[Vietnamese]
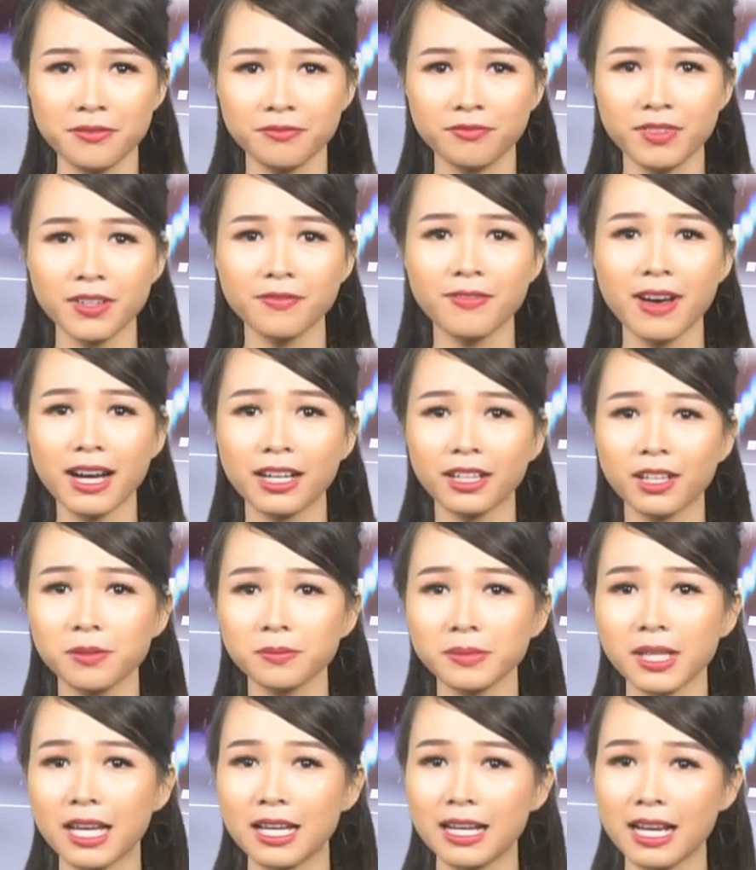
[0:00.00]
Vì vàng
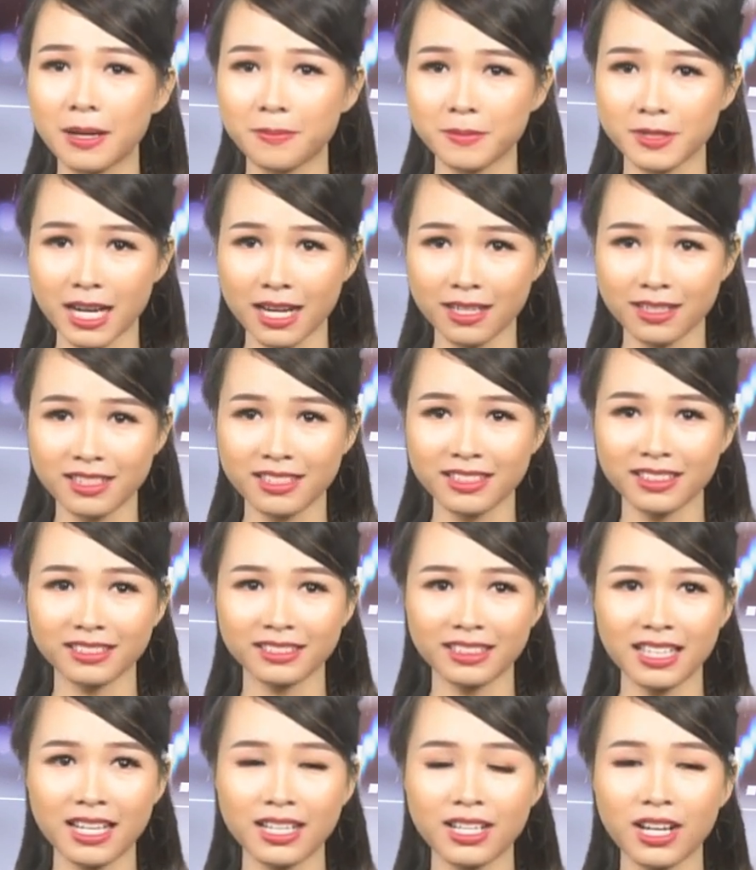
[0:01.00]
không thể làm ra được
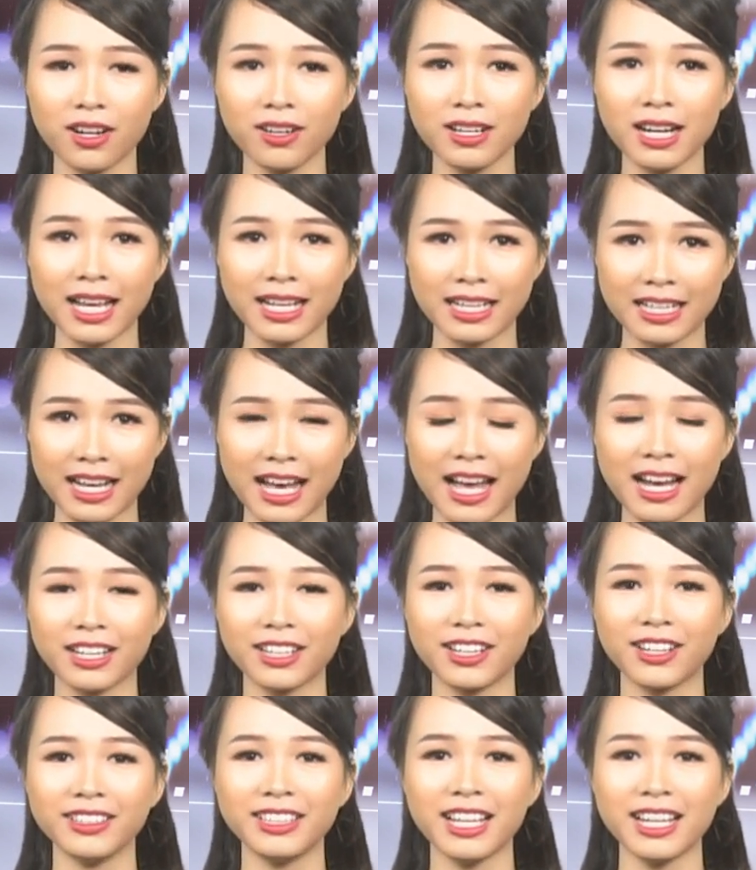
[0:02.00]
nên nó lại càng
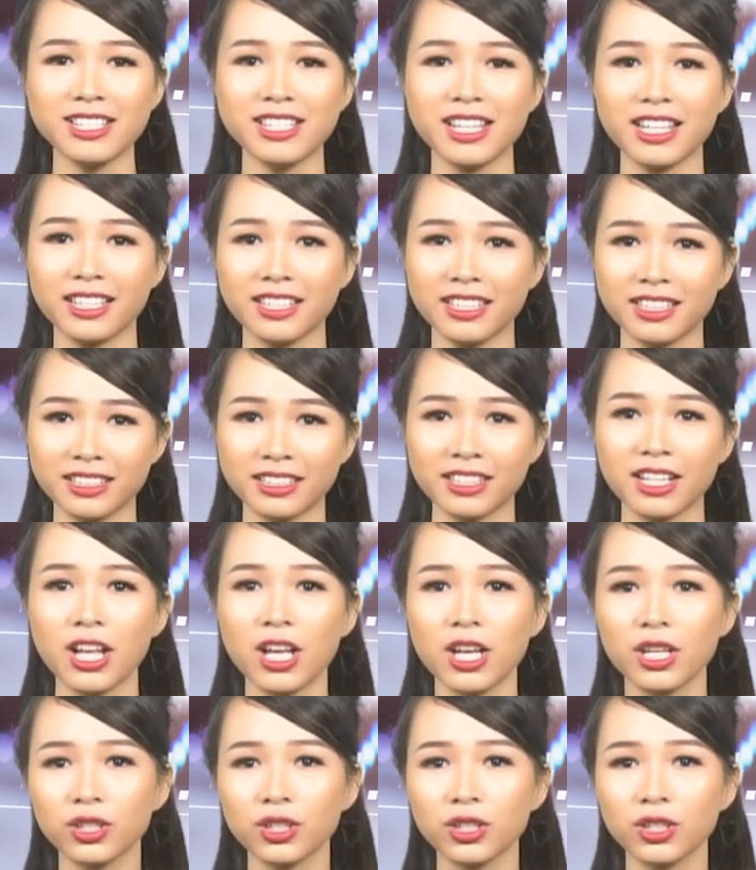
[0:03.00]
có giá trị hơn